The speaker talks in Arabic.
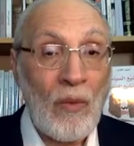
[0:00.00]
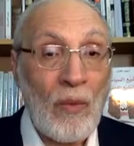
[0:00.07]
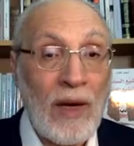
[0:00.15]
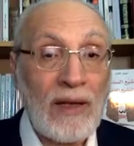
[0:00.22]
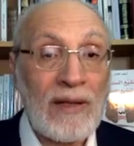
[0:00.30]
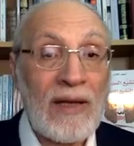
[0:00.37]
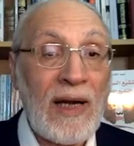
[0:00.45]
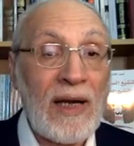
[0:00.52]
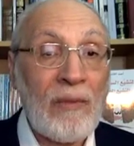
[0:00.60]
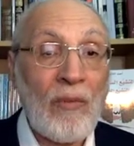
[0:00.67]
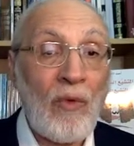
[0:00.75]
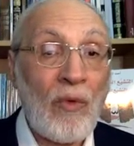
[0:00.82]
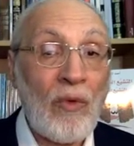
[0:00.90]
وقد كان
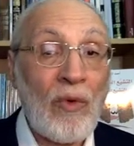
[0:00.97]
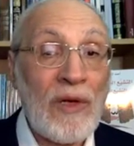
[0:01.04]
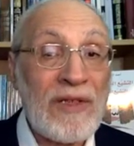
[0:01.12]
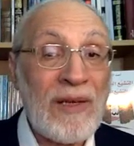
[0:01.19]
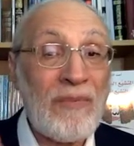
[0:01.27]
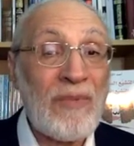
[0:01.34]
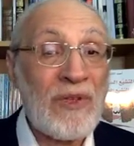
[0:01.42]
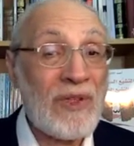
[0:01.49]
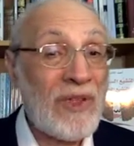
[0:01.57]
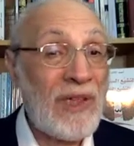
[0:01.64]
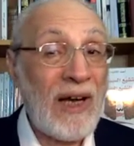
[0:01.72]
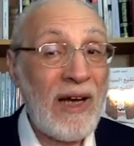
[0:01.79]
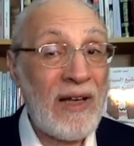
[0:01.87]
موضوع سب
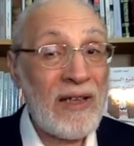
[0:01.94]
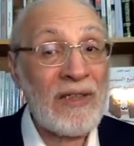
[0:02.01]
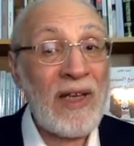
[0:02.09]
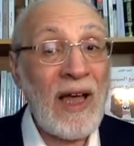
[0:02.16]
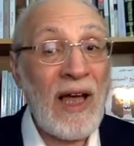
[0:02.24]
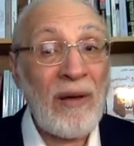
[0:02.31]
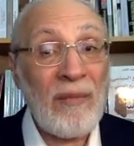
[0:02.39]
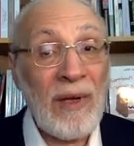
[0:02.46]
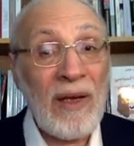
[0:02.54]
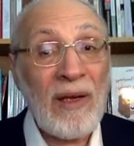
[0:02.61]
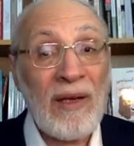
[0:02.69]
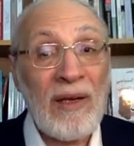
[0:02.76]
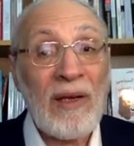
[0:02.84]
الشيعة للصحابة